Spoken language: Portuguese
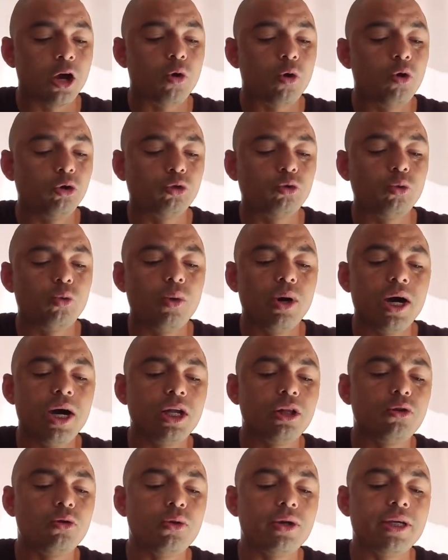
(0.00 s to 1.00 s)

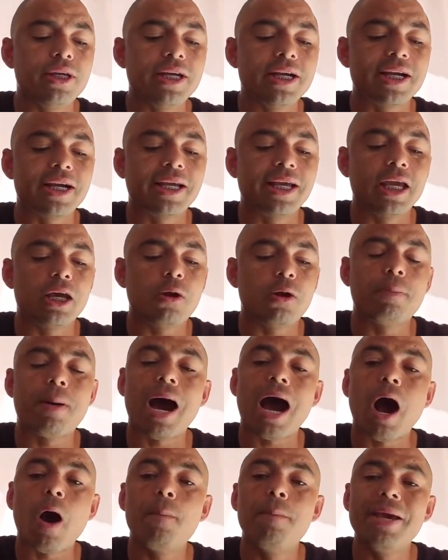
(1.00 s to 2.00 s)
cultuando e ergueram
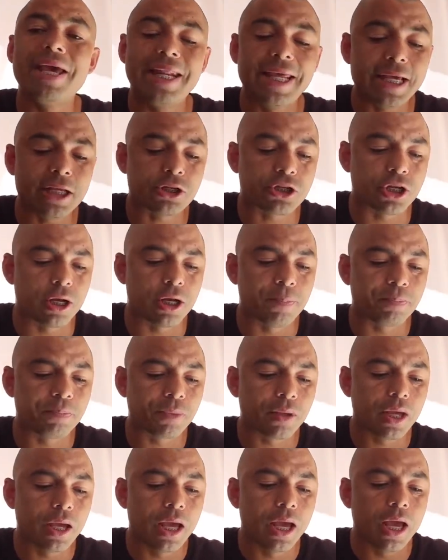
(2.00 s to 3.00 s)
Baal Berite